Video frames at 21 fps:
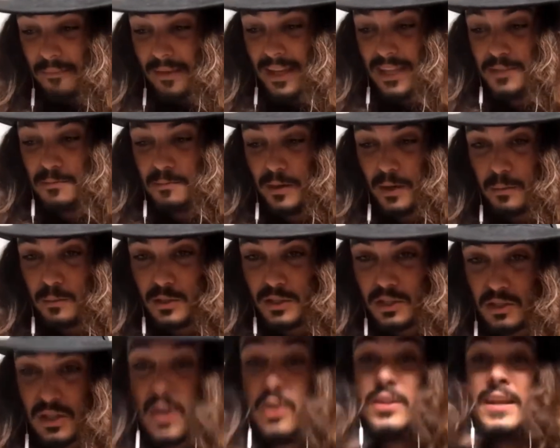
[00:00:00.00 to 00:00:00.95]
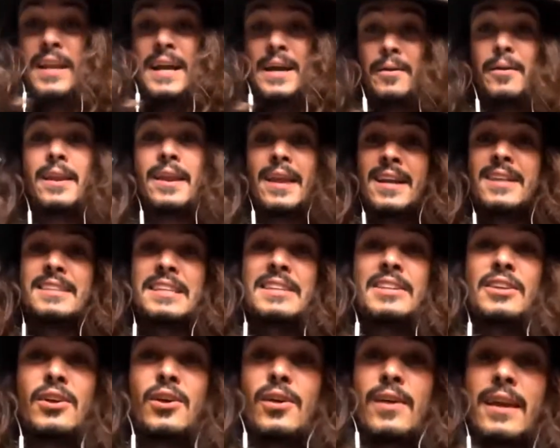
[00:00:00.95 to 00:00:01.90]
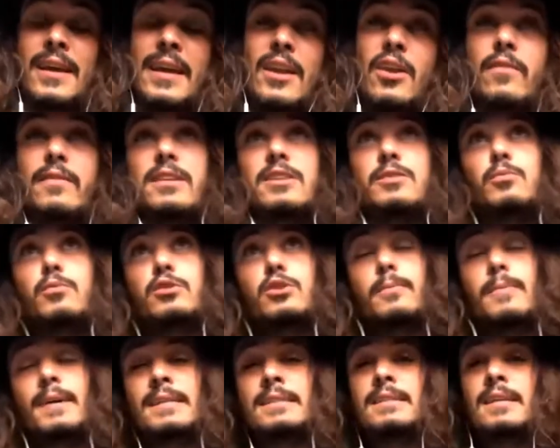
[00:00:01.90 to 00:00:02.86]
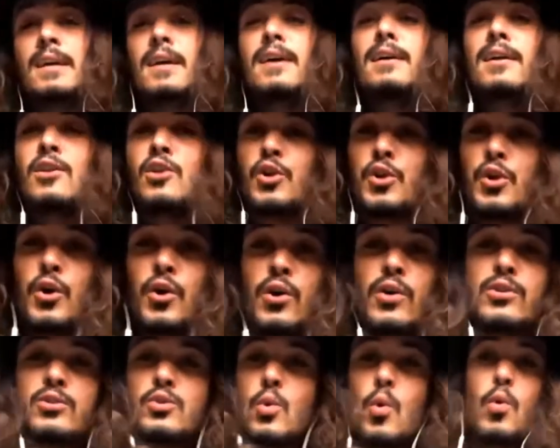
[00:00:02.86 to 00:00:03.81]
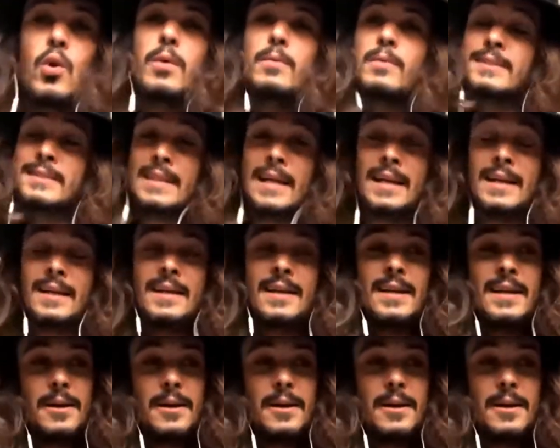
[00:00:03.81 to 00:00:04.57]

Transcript: inspiró mucho, o sea, no tiene nada que ver en el sentido de que Londres es mucho más rock oscuro, más tal,